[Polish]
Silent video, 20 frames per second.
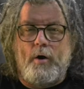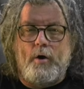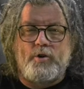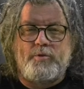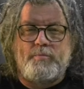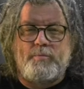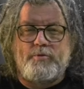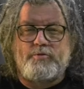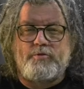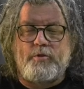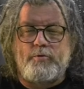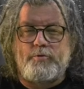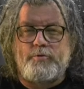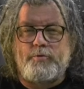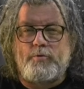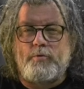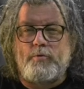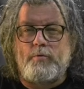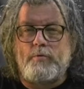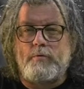od
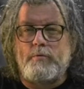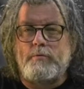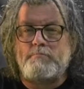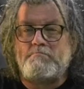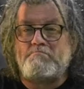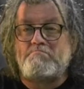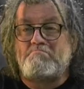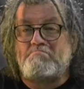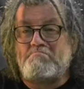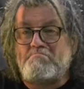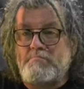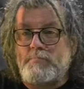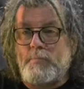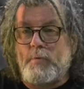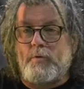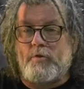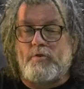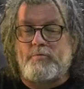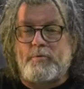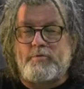początku
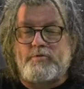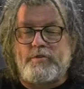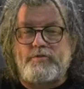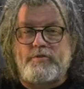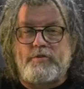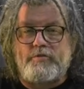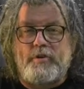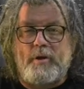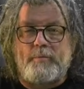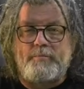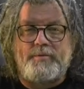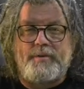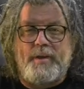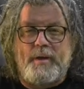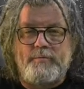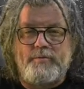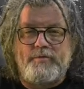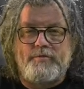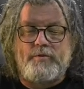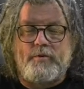rozpoczęcia się
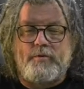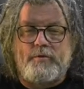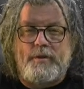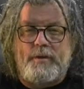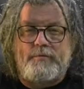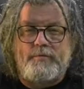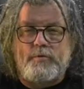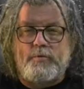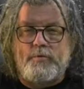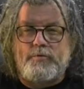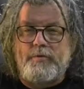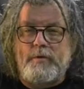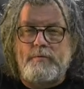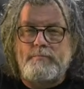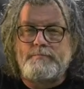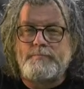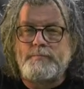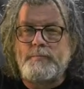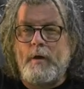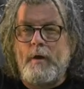epidemii z
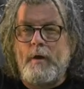koronawirusem,